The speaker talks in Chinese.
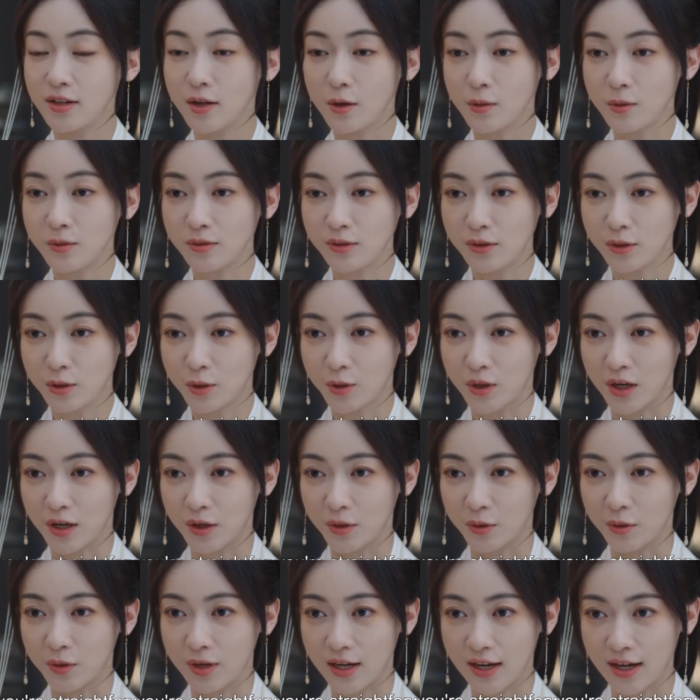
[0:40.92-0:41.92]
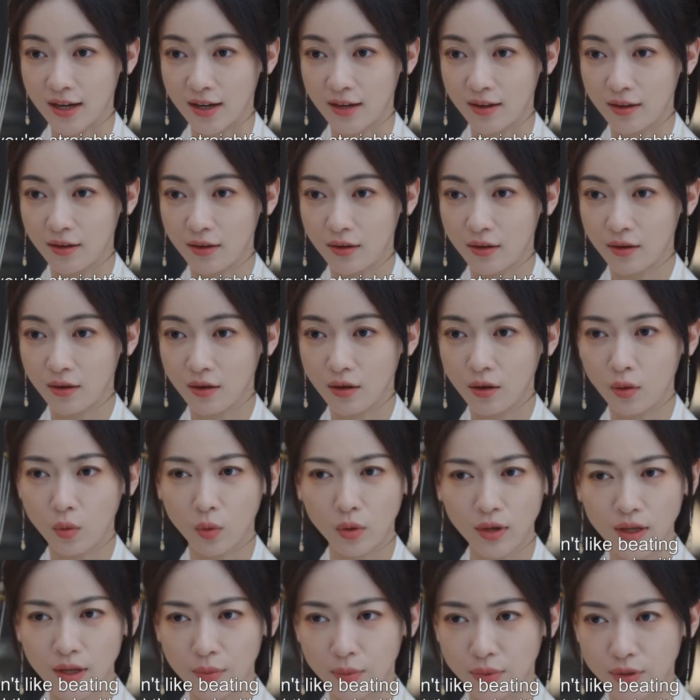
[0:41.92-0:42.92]
赵公子爽快，
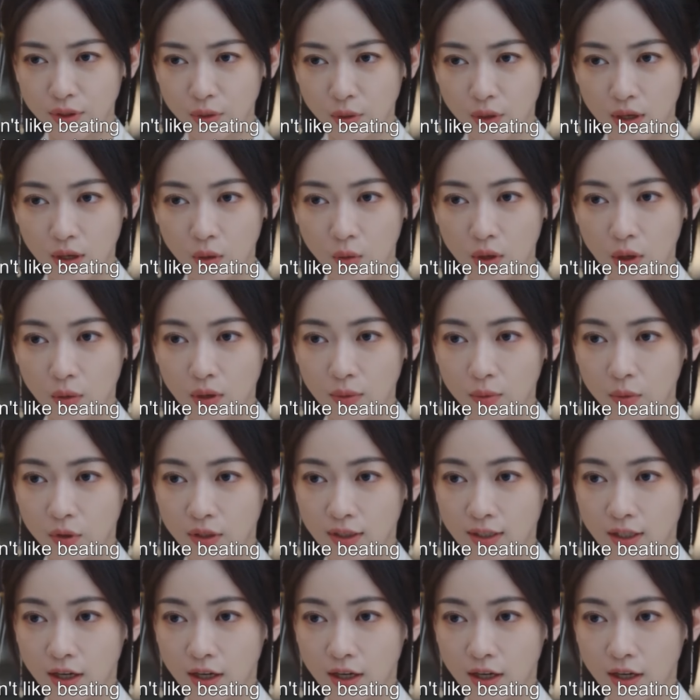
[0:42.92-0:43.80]
我也不喜欢拐弯抹